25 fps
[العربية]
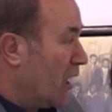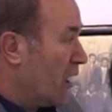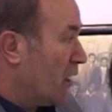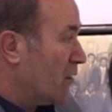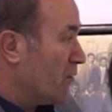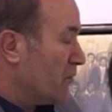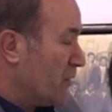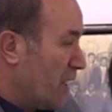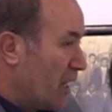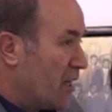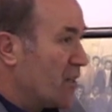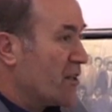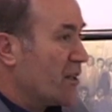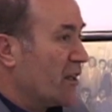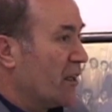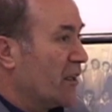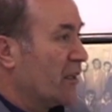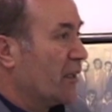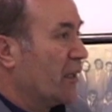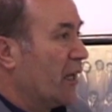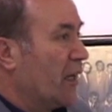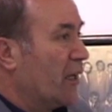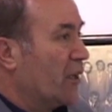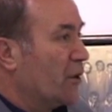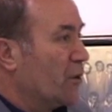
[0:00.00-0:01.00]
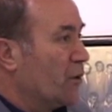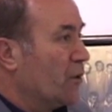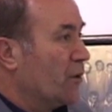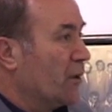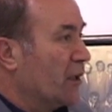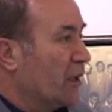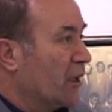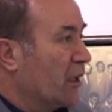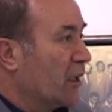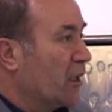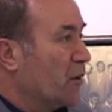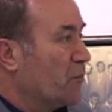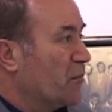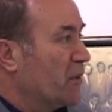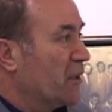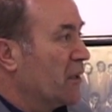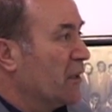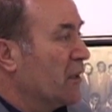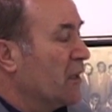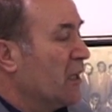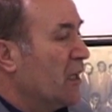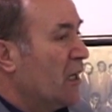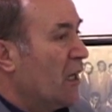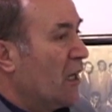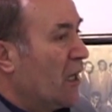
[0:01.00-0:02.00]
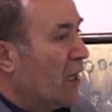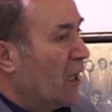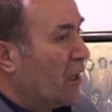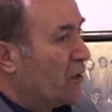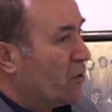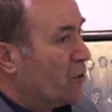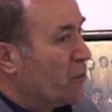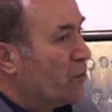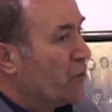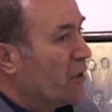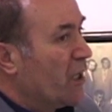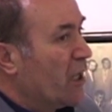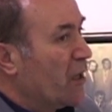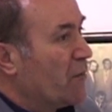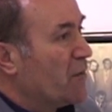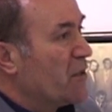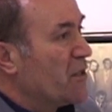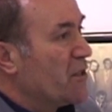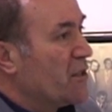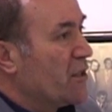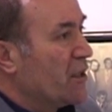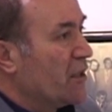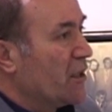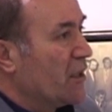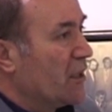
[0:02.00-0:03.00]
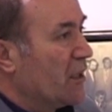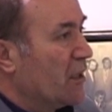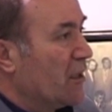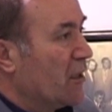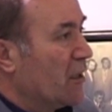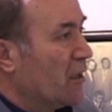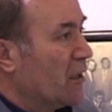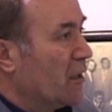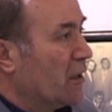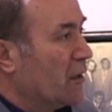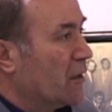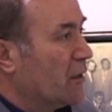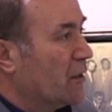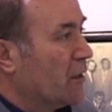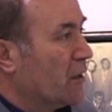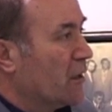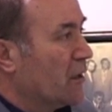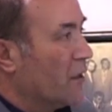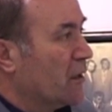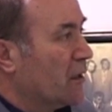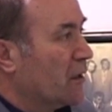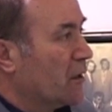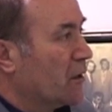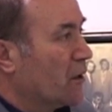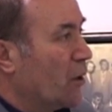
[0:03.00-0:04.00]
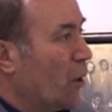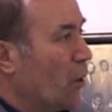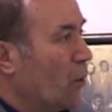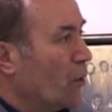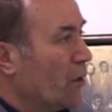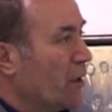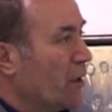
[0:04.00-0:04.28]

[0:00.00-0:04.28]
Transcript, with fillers: وإذا عند رجال تعيش أضارع ونظن تعيش قد حفاظ